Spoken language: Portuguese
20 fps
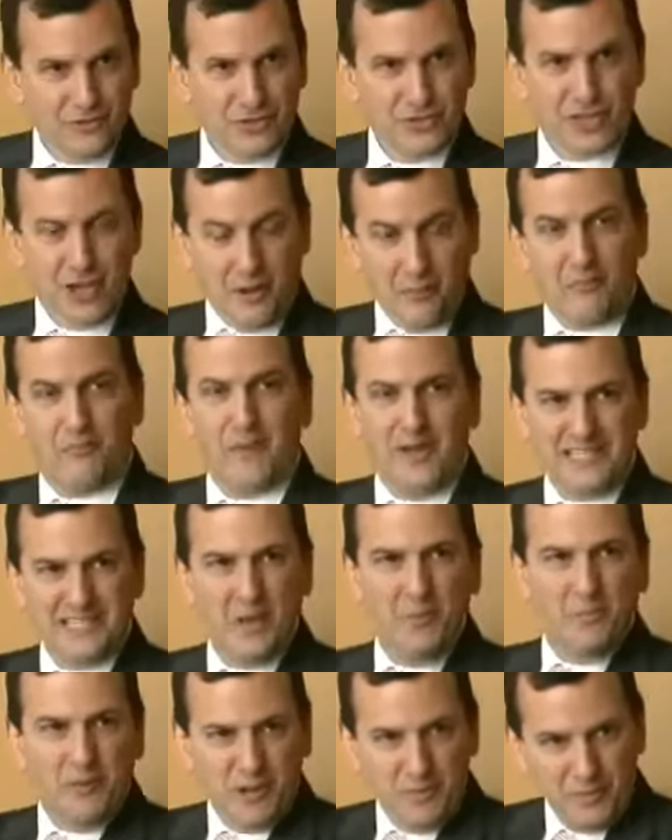seja, peça
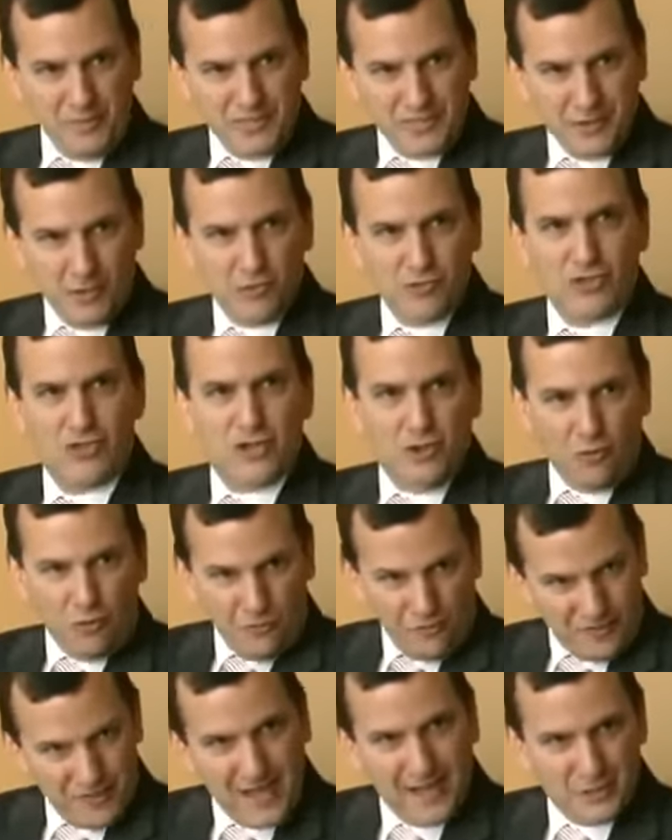permissão, seja
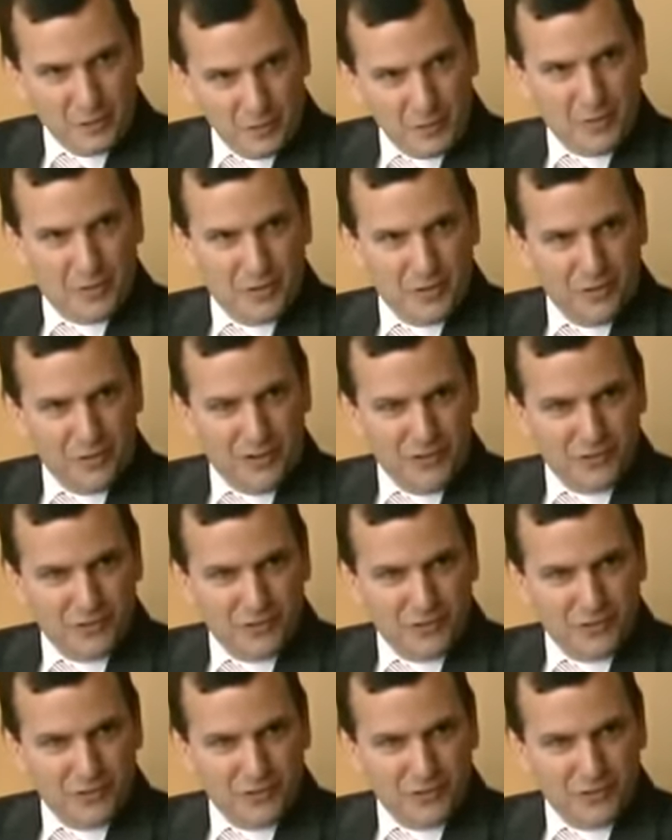convidado primeiro, é